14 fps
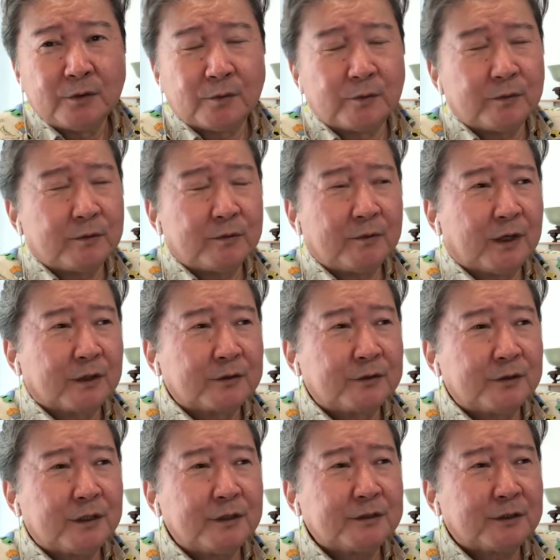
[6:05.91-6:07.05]
お前
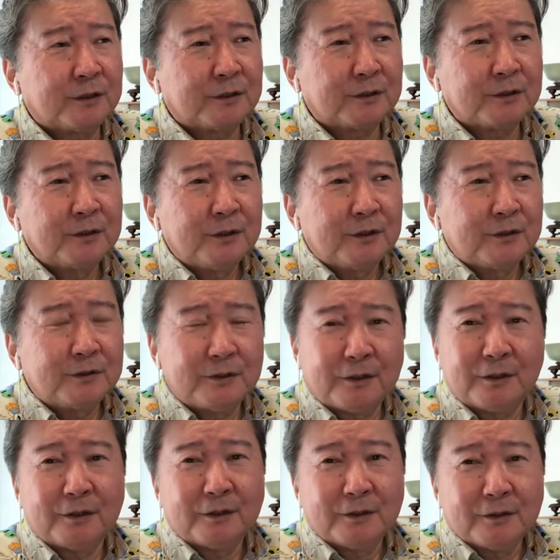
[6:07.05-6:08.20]
倉橋が
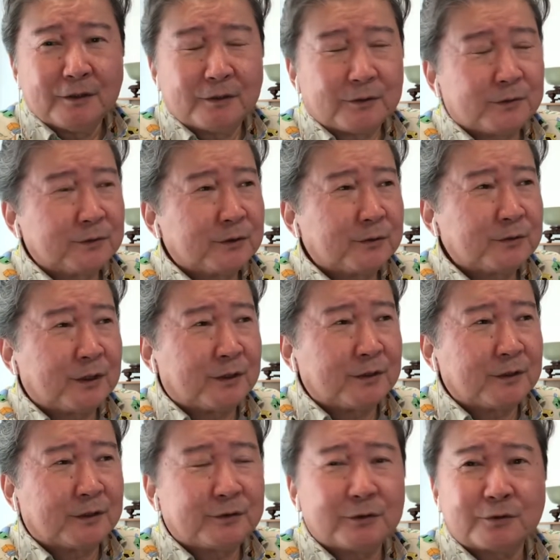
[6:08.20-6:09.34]
ねあこんなこと や,
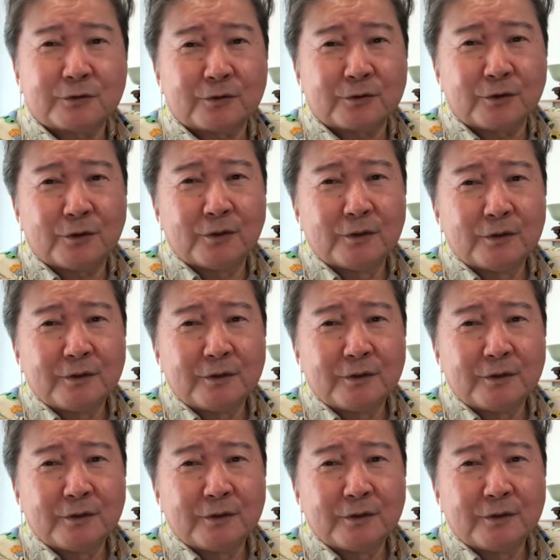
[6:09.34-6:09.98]
やってるぞと、